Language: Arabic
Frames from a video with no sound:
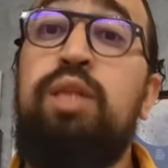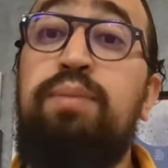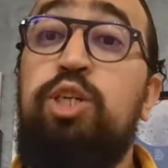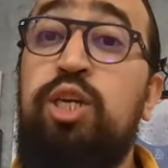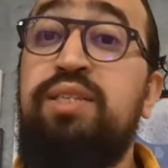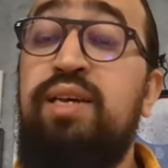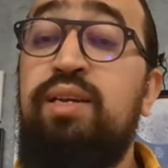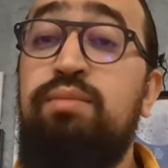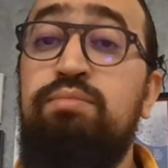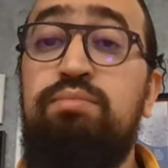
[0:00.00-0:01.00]
بامير
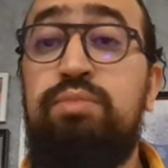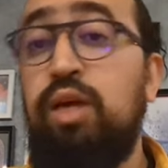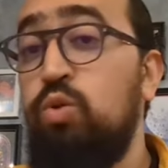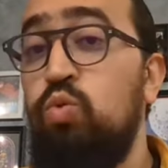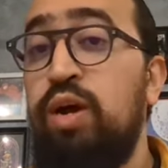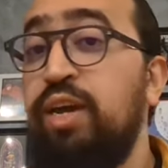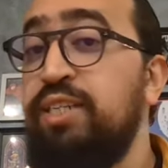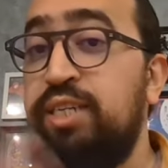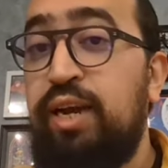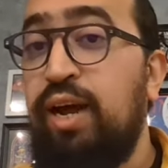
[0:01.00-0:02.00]
شازيل دار هو
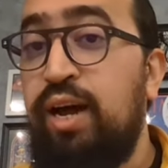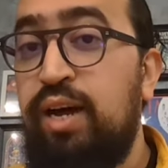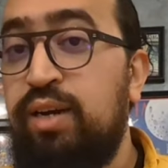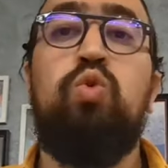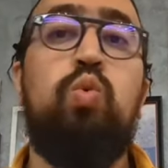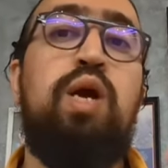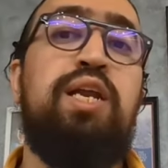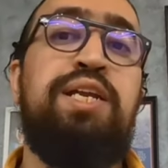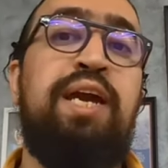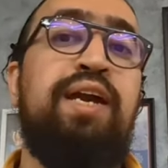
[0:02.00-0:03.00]
اختيار اخر ودوا
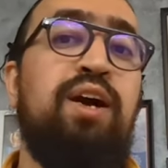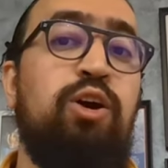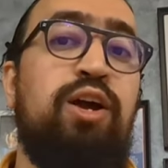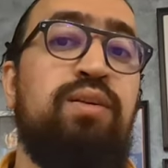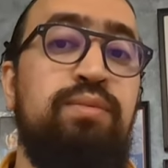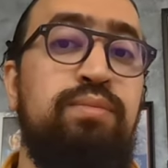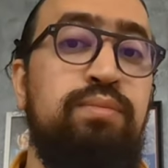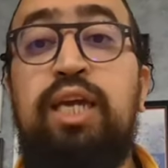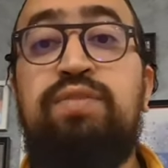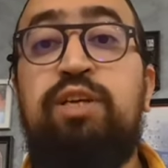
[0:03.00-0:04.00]
على نهايه اخرى
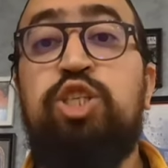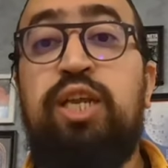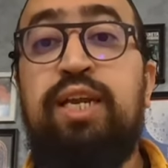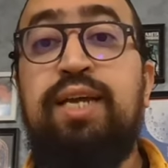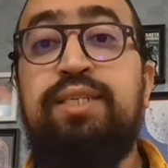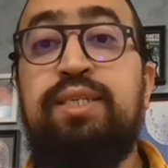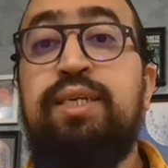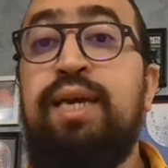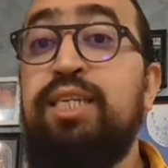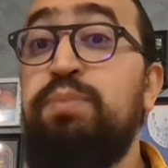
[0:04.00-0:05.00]
حيت في العشرينات
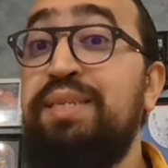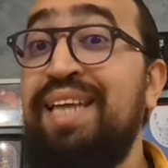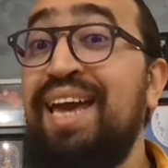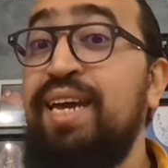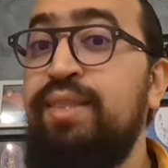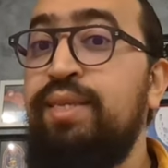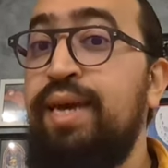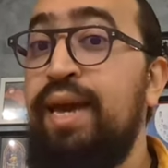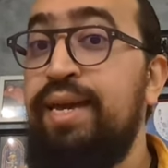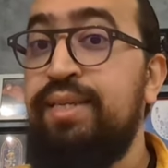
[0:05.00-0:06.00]
كانت بدايه
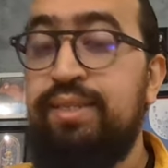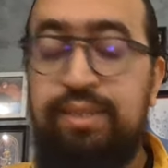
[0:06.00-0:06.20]
نهايه